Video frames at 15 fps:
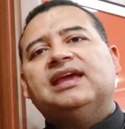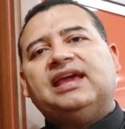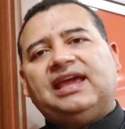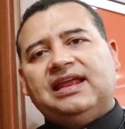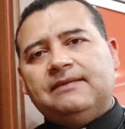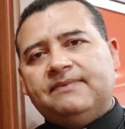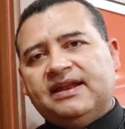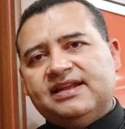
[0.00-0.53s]

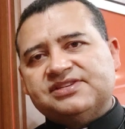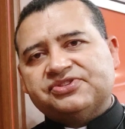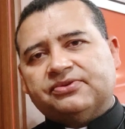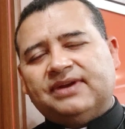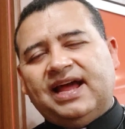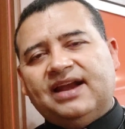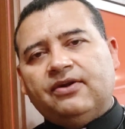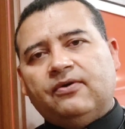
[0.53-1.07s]
El
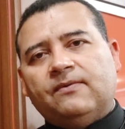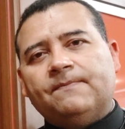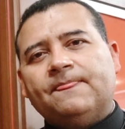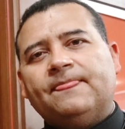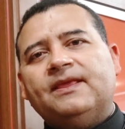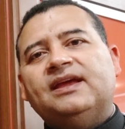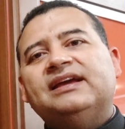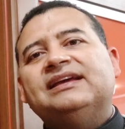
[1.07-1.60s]
venezolano
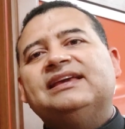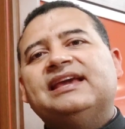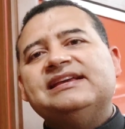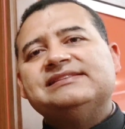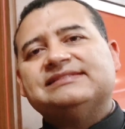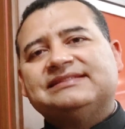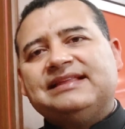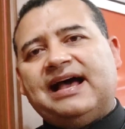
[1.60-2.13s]
que
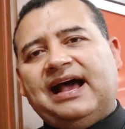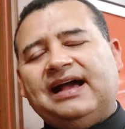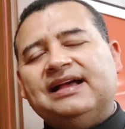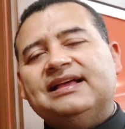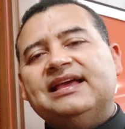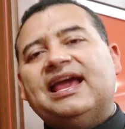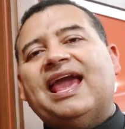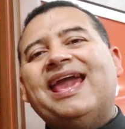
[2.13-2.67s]
está
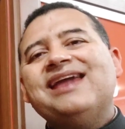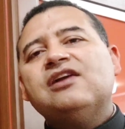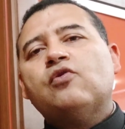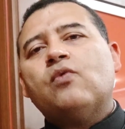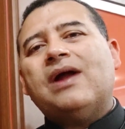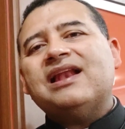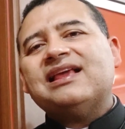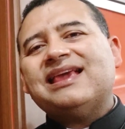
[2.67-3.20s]
en
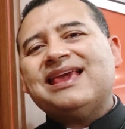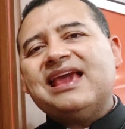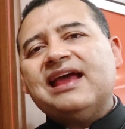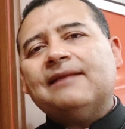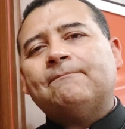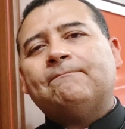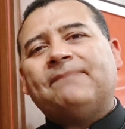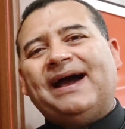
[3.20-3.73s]

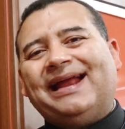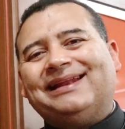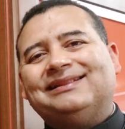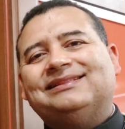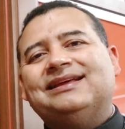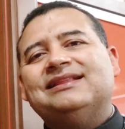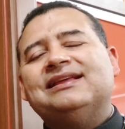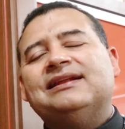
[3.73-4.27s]
cualquier
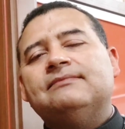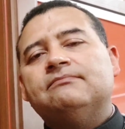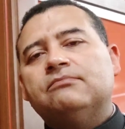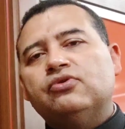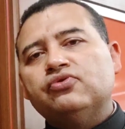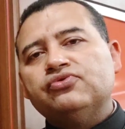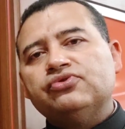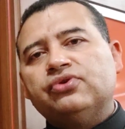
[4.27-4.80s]
parte del
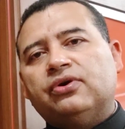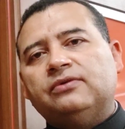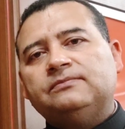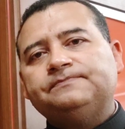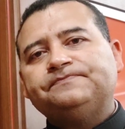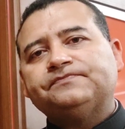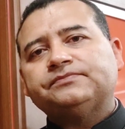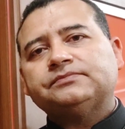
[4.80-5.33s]
mundo
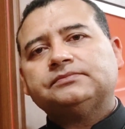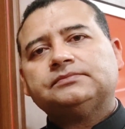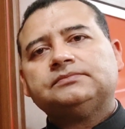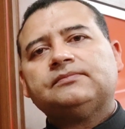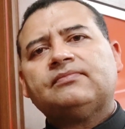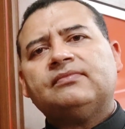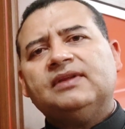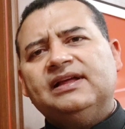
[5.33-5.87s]

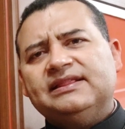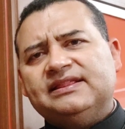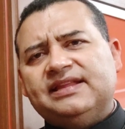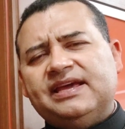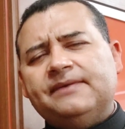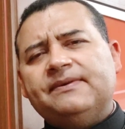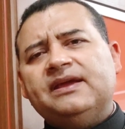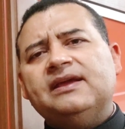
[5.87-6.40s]

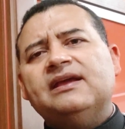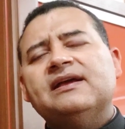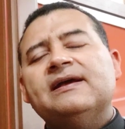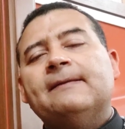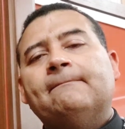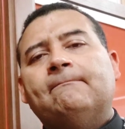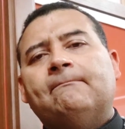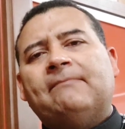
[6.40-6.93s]
debe
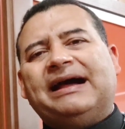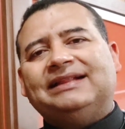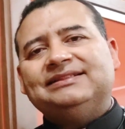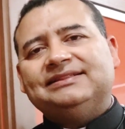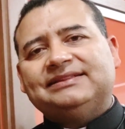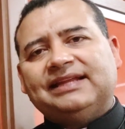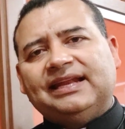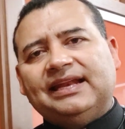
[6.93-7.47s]

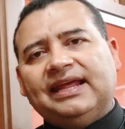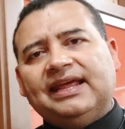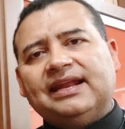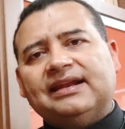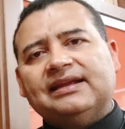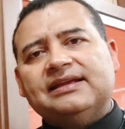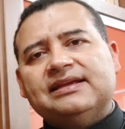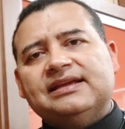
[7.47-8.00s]

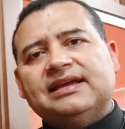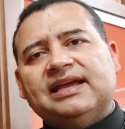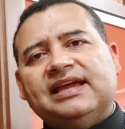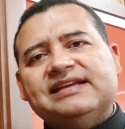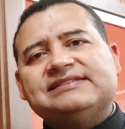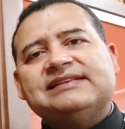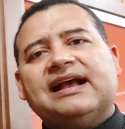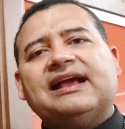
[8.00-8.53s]
mantener
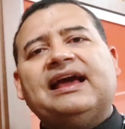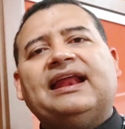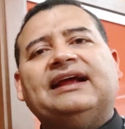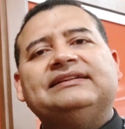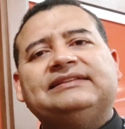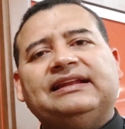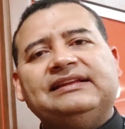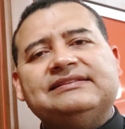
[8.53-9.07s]
esas
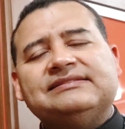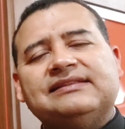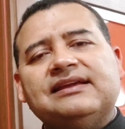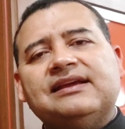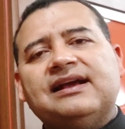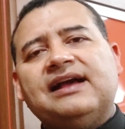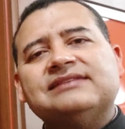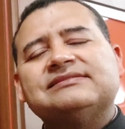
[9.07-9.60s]

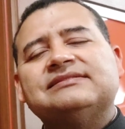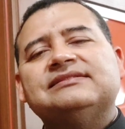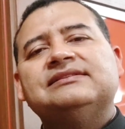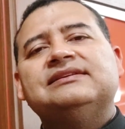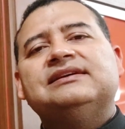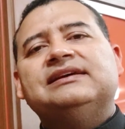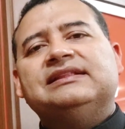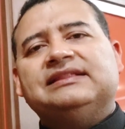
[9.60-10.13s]
características
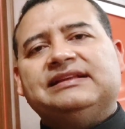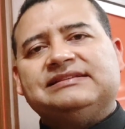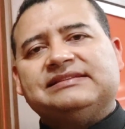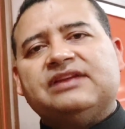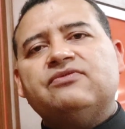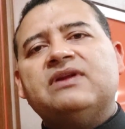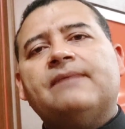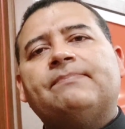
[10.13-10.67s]
de
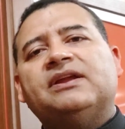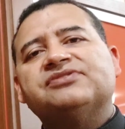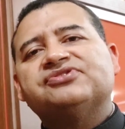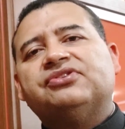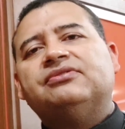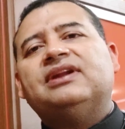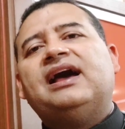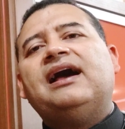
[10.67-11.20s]
ser una
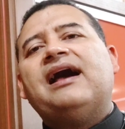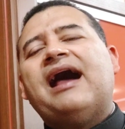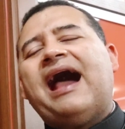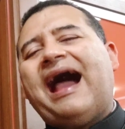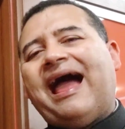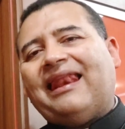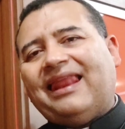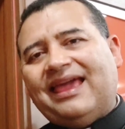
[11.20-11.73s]
persona
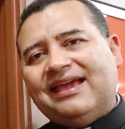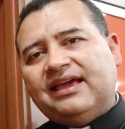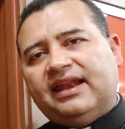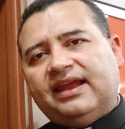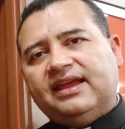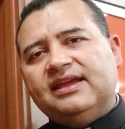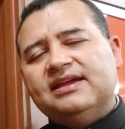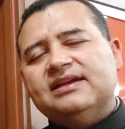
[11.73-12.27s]

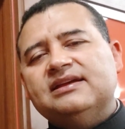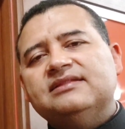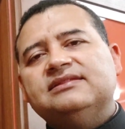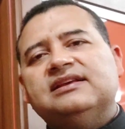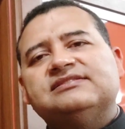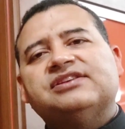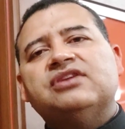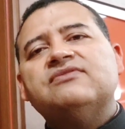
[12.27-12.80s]
alegre,
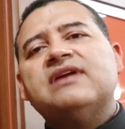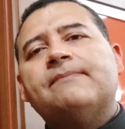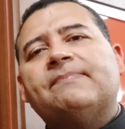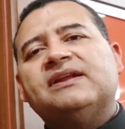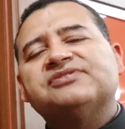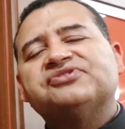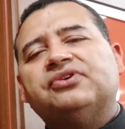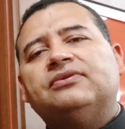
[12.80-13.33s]
de ser una
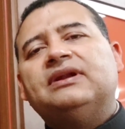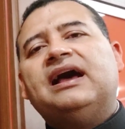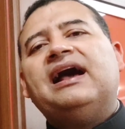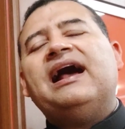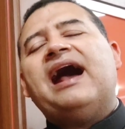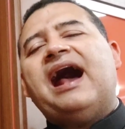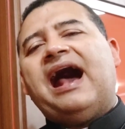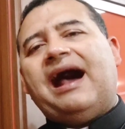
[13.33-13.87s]

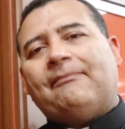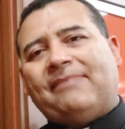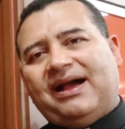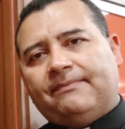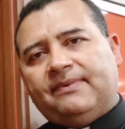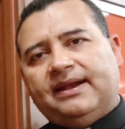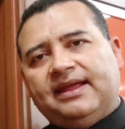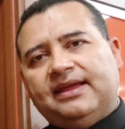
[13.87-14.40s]
persona
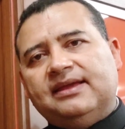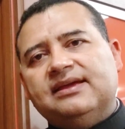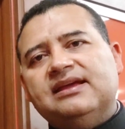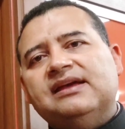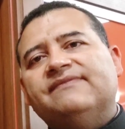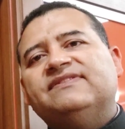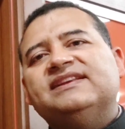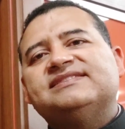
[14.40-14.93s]
amable,
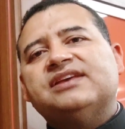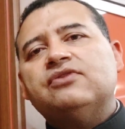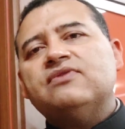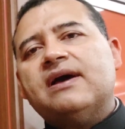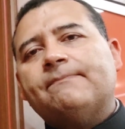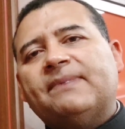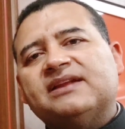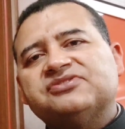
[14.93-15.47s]
de ser
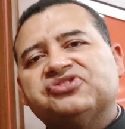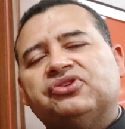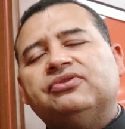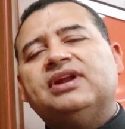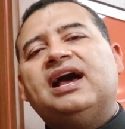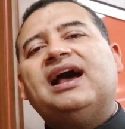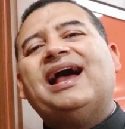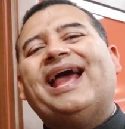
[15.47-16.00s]
una
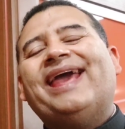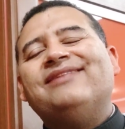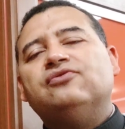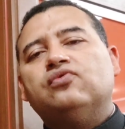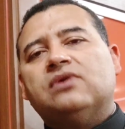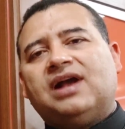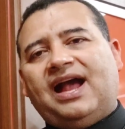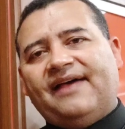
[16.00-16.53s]
persona
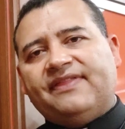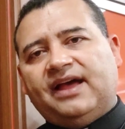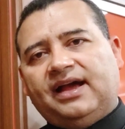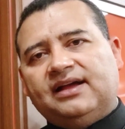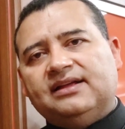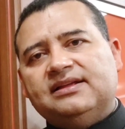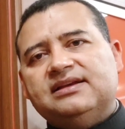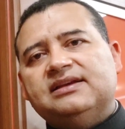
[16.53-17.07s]

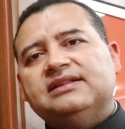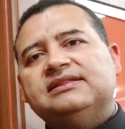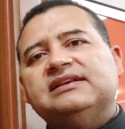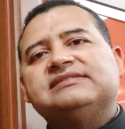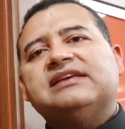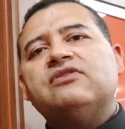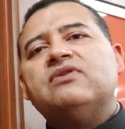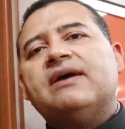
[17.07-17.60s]
educada, de
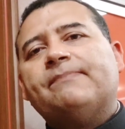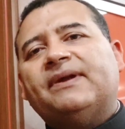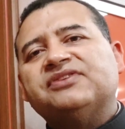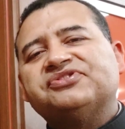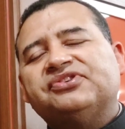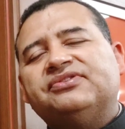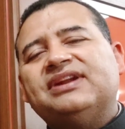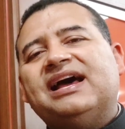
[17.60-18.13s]
ser una
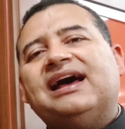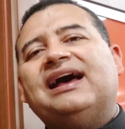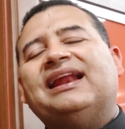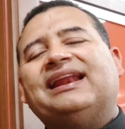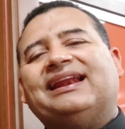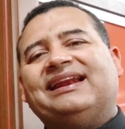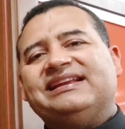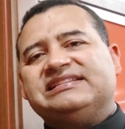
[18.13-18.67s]
persona
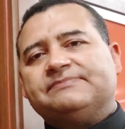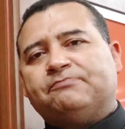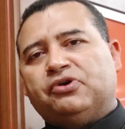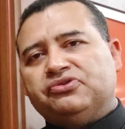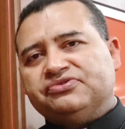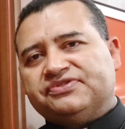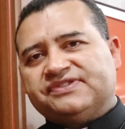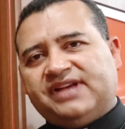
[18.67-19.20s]

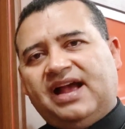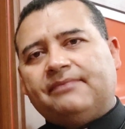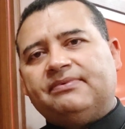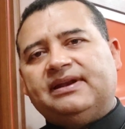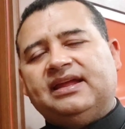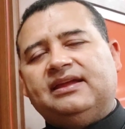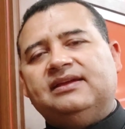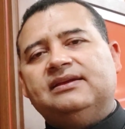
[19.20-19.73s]

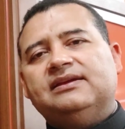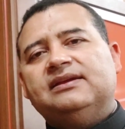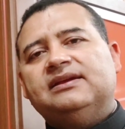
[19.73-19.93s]
responsable,